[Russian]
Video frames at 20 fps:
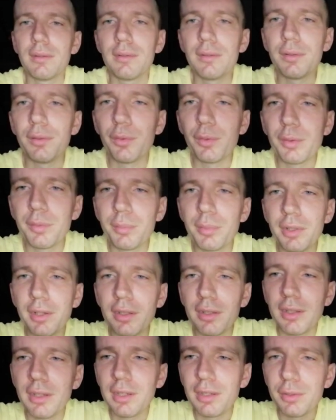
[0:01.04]

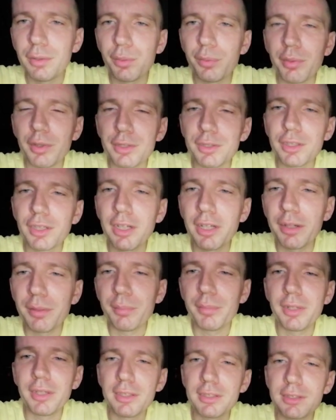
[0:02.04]
Добрый день,
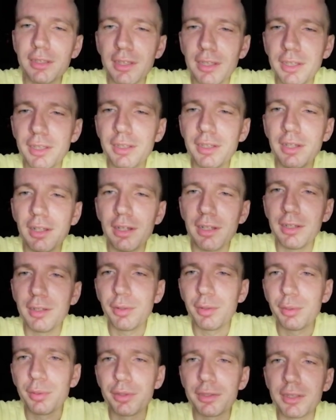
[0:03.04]
уважаемые зрители и
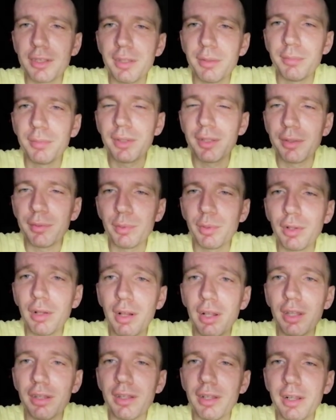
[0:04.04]
гости моего
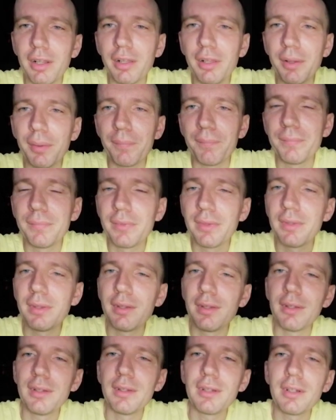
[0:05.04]
канала.
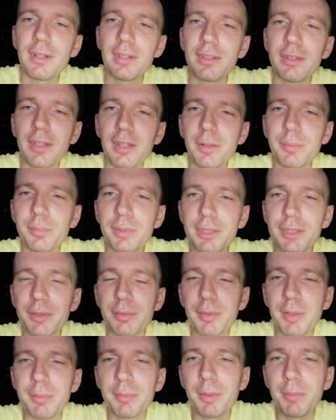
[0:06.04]
Хотел бы с
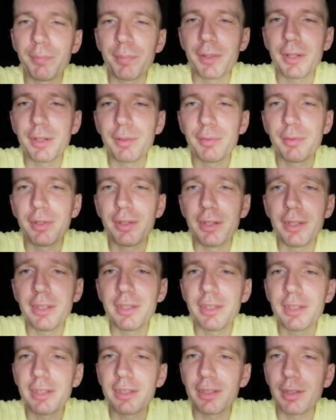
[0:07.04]
вами
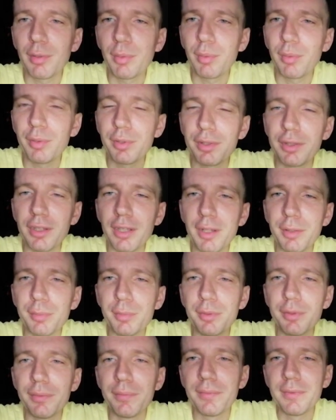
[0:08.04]
поговорить на такую
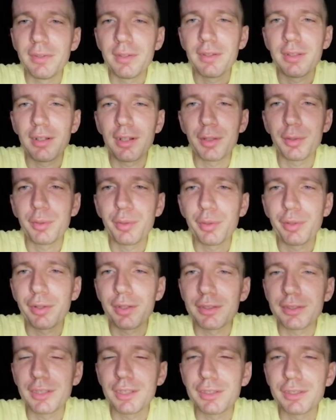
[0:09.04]
тему,
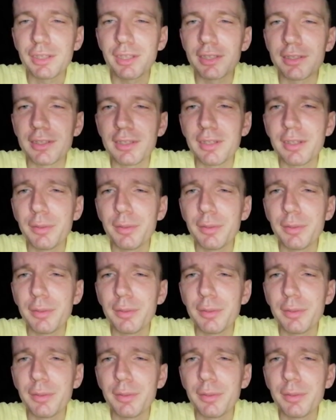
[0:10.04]
которая сейчас